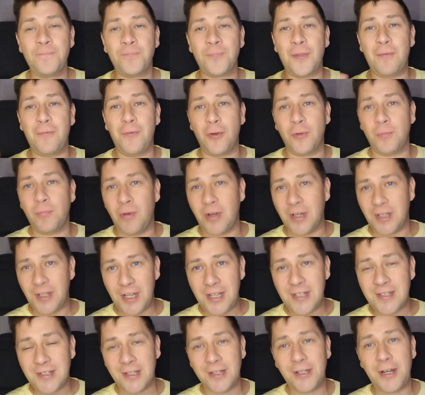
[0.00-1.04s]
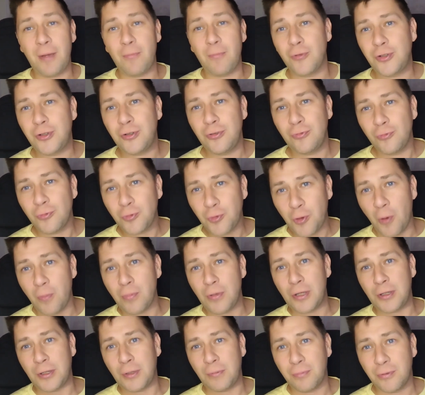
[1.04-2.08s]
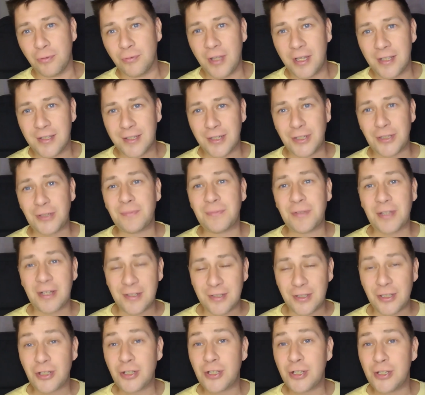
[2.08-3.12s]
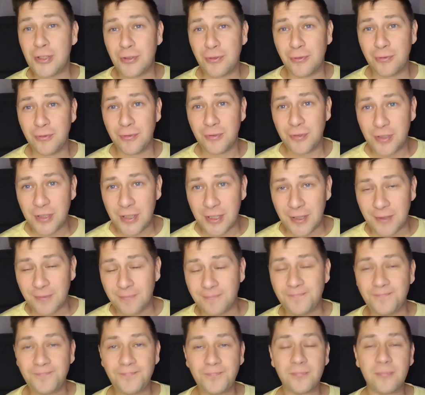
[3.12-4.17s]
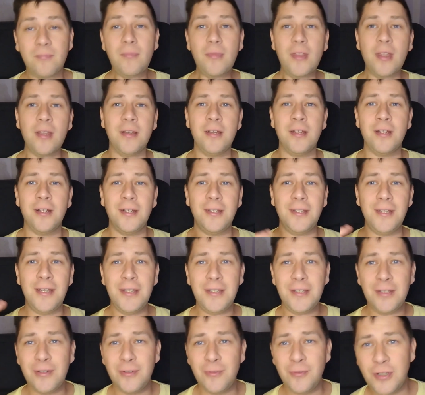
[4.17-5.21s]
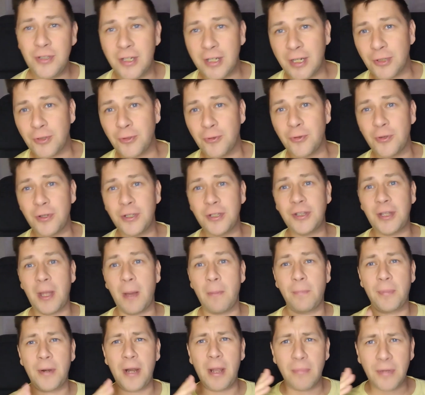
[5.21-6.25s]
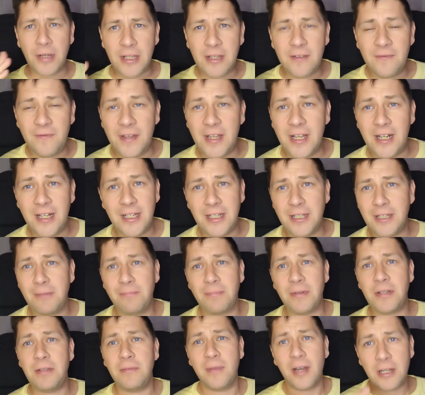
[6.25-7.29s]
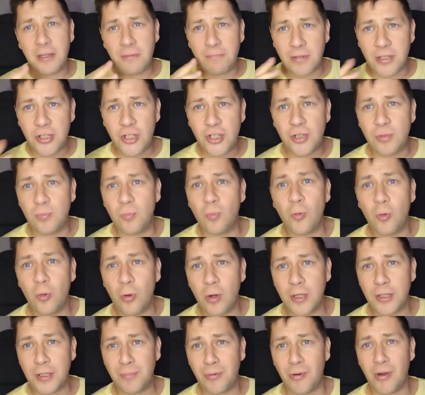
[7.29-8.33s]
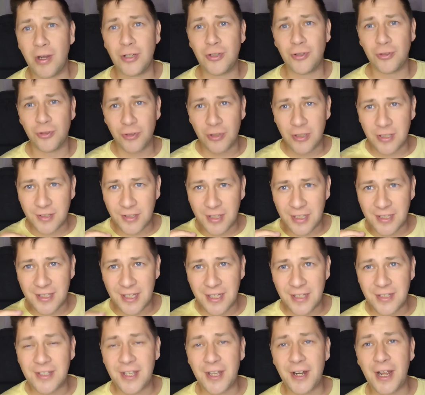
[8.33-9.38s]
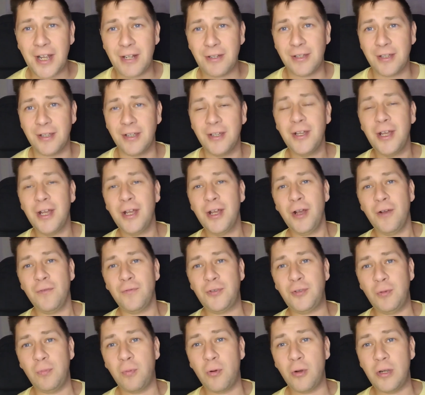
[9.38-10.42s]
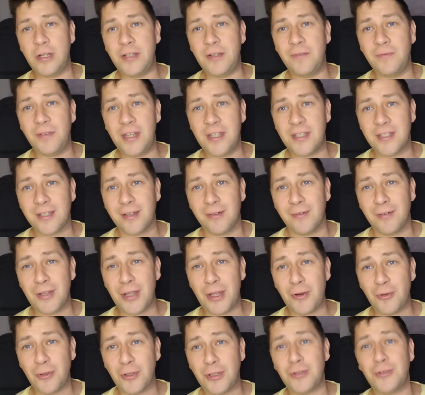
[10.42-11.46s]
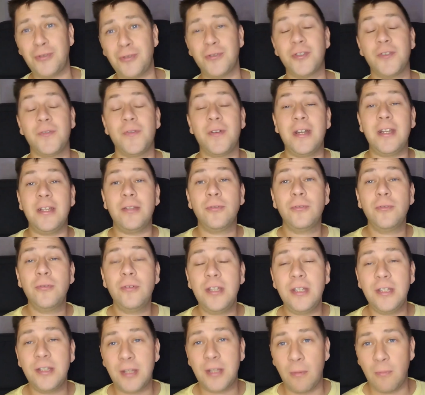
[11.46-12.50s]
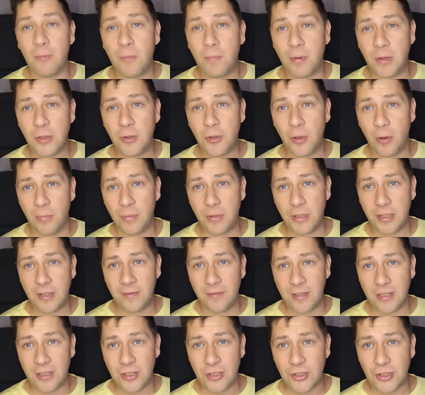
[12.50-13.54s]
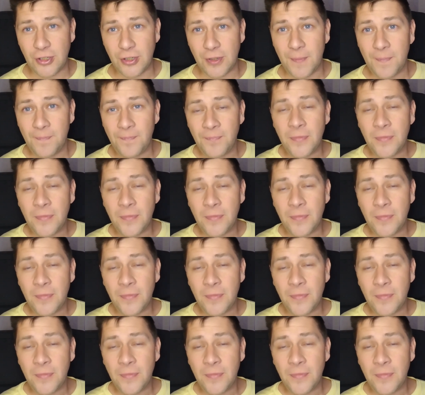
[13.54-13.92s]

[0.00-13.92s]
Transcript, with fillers: Вот. Благодаря Инстаграму очень удобно наблюдать, скажем так, за жизнью людей. А, есть люди, которые там прям ревели и не понимали, почему они плачут, э, так сказать, заранее всю боль еврейского народа чувствовали, ну и тому подобные вещи.